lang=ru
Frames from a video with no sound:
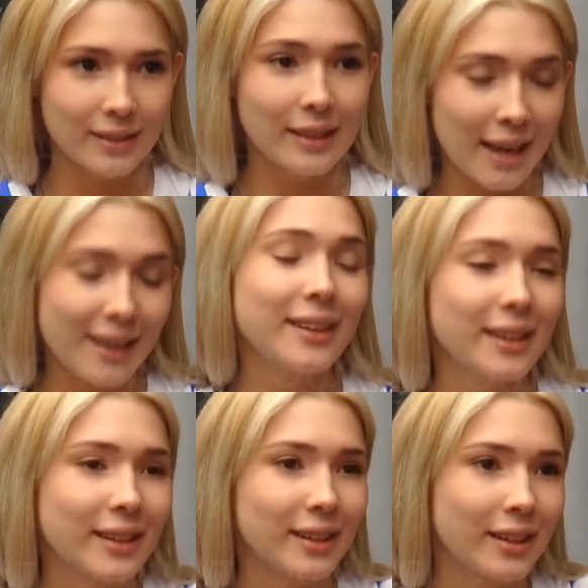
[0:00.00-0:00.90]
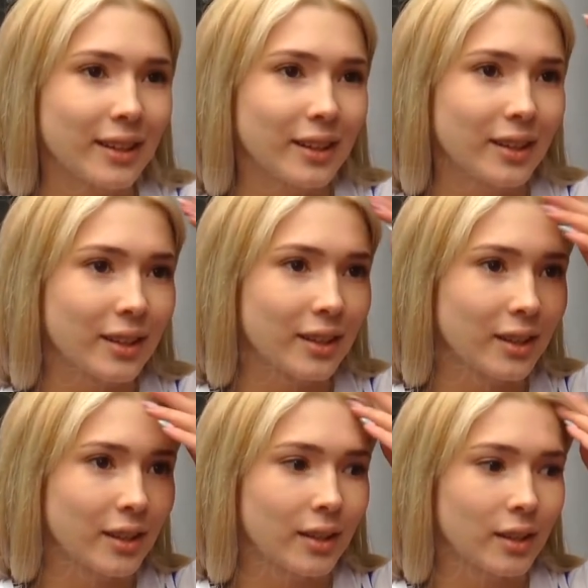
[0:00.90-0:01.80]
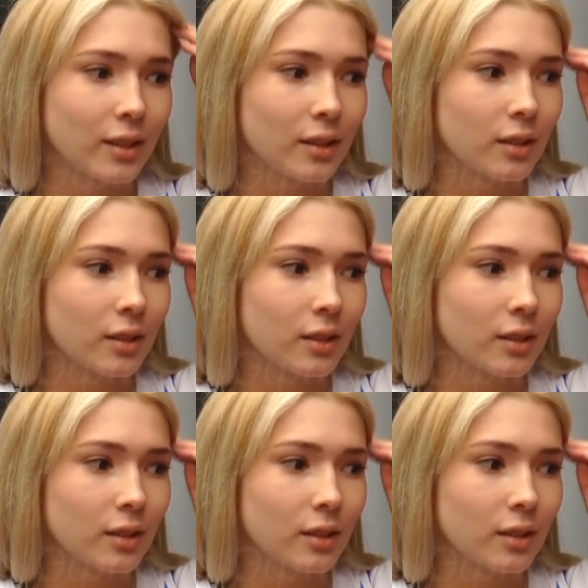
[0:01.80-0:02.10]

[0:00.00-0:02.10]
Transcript: Да. Какой вес хотите поднять?